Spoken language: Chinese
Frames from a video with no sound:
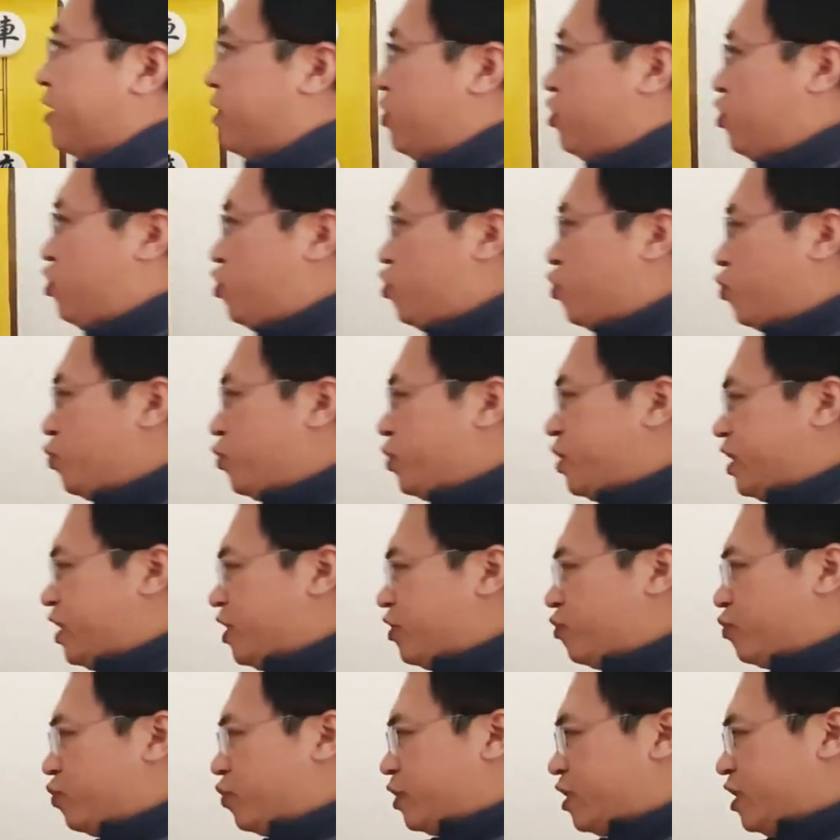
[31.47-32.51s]
的重
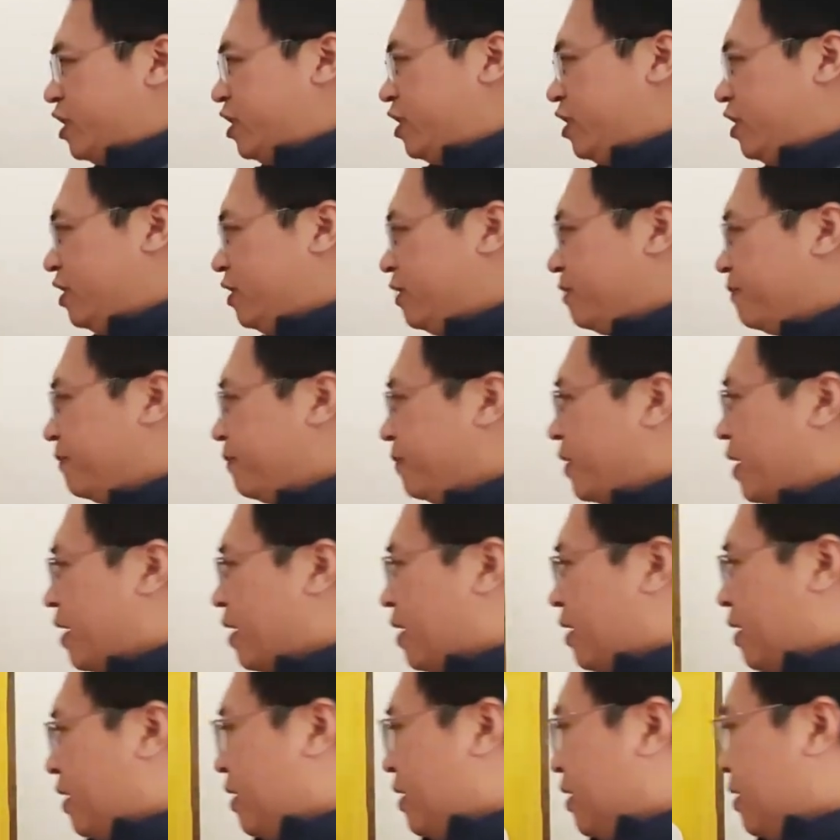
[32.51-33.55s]
型武器。
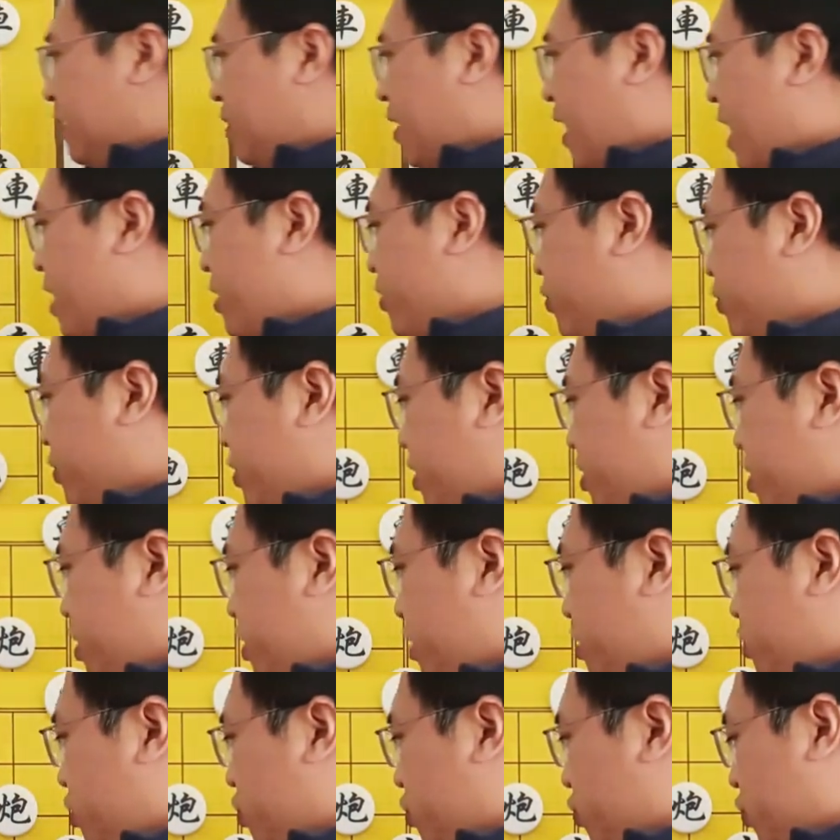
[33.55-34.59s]
他有
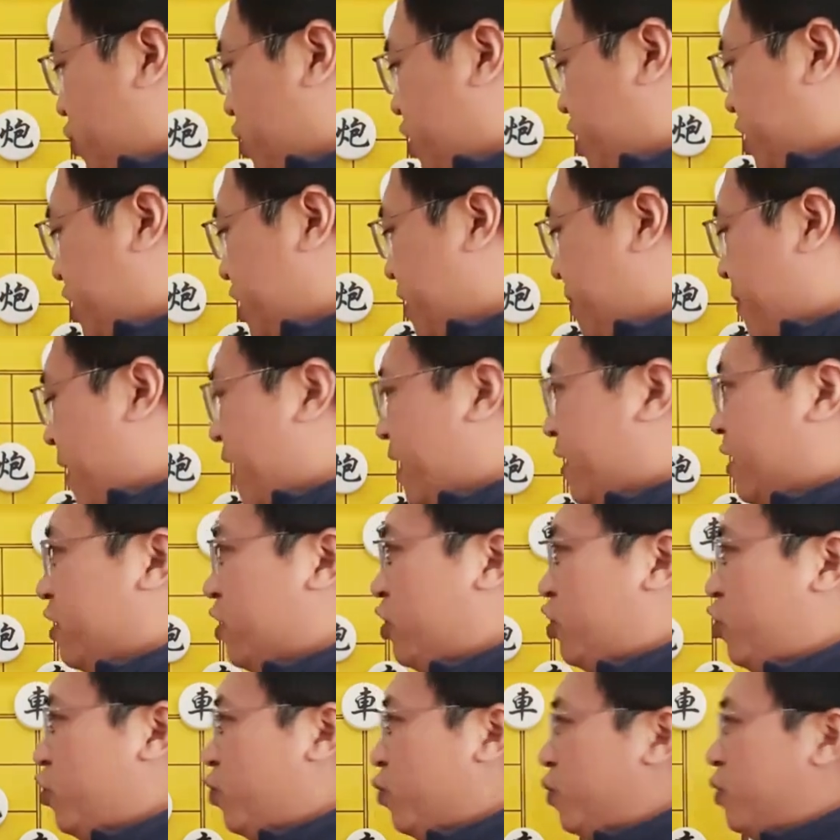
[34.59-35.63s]
禁足斜马的
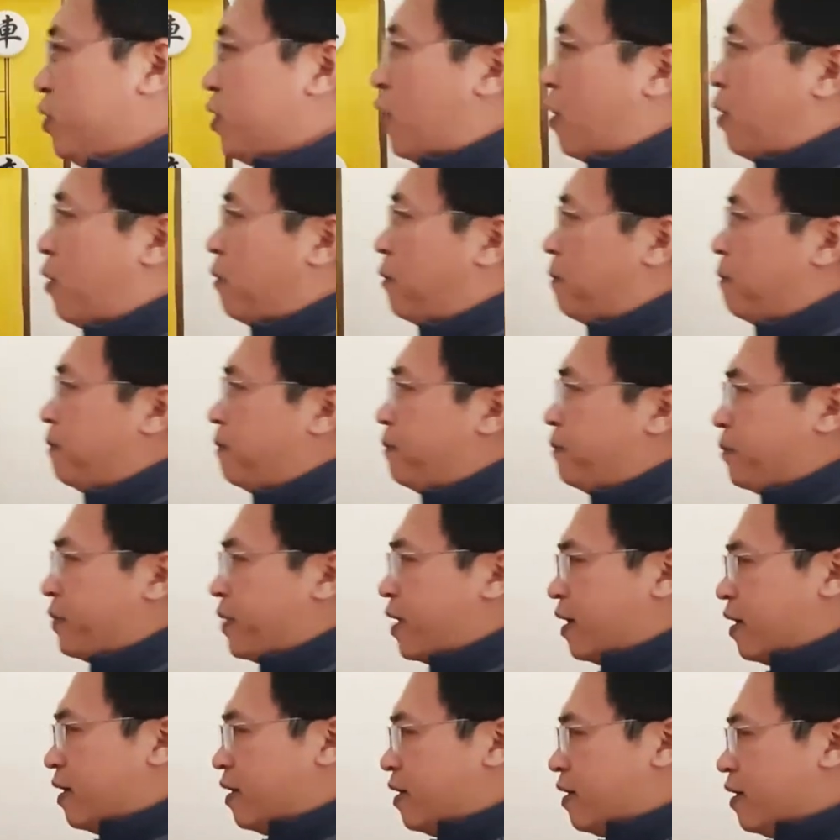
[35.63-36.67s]
凶招，
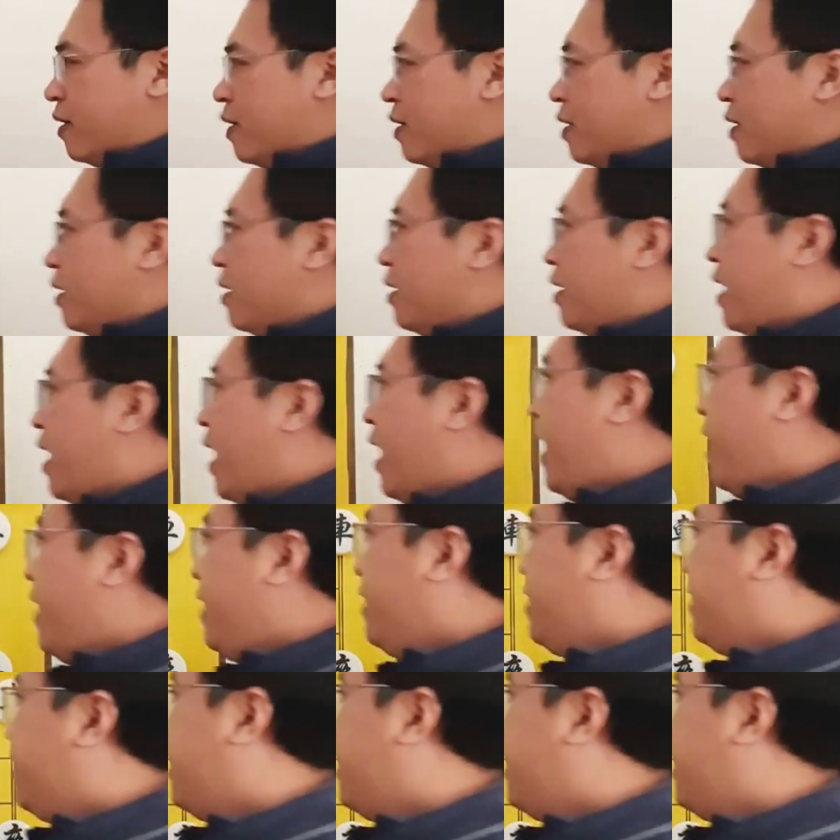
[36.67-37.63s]
还